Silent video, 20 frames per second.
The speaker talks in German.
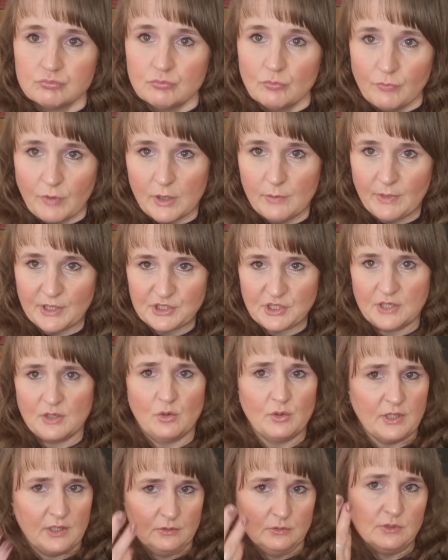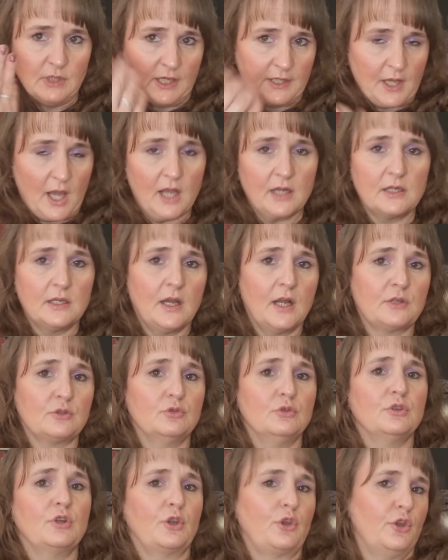weil manch einer oder, oder Nagellack,
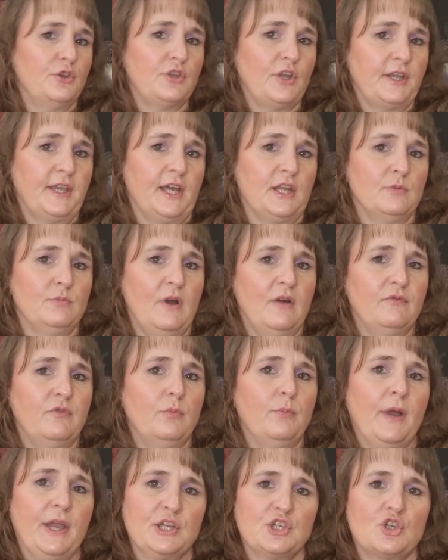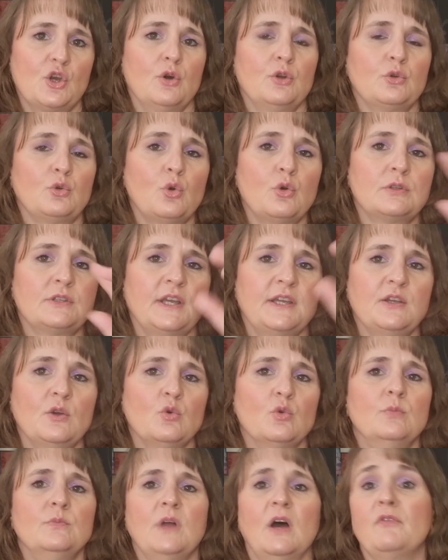ne, da könnt ihr gerne mal vorbeischauen. Guckt da hier
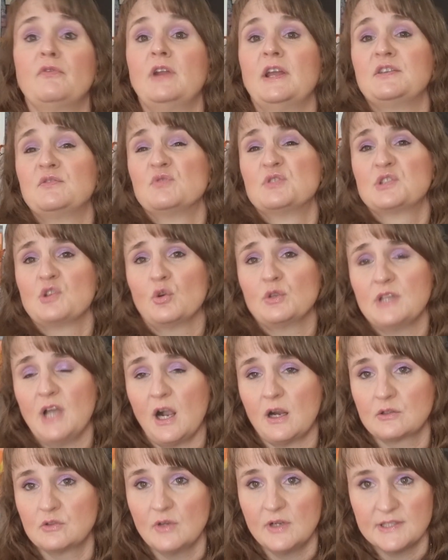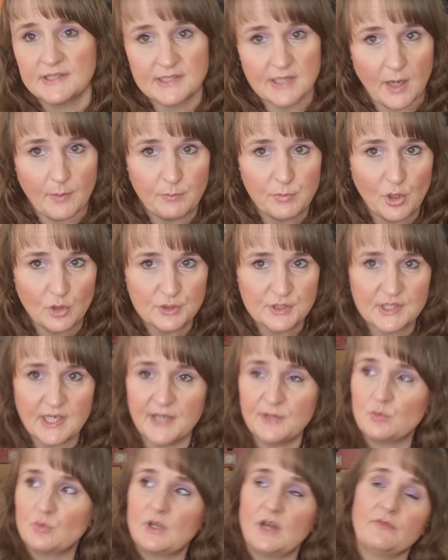oben nach. Vielleicht wird es auch der aktuellste Upload
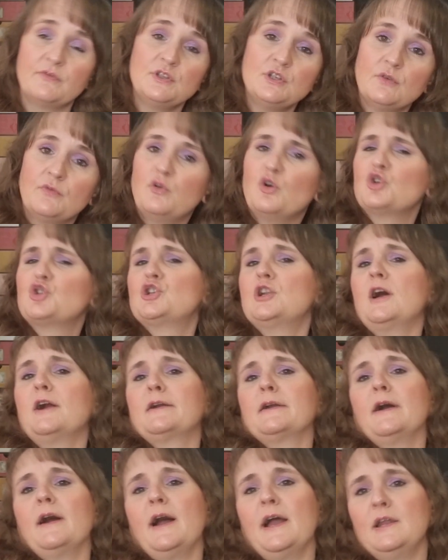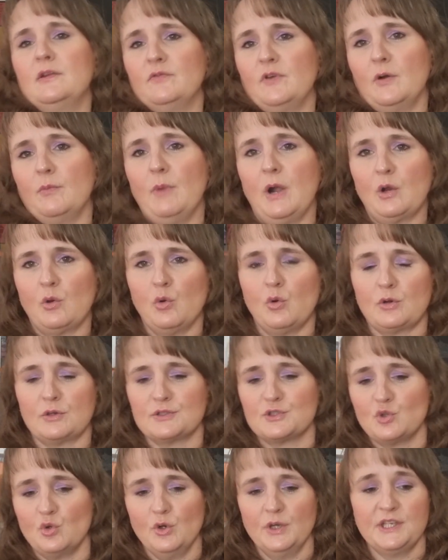sein oder Videovorschlag. Einfach mal
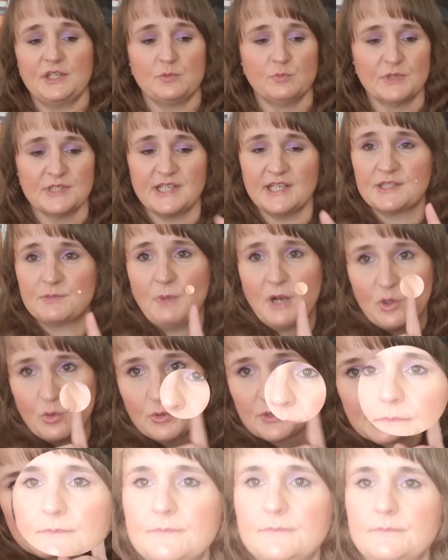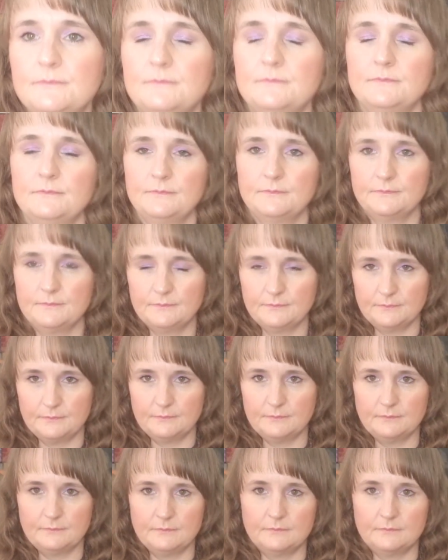gucken. So, ich muss jetzt mal kurz nochmal euch wegmachen.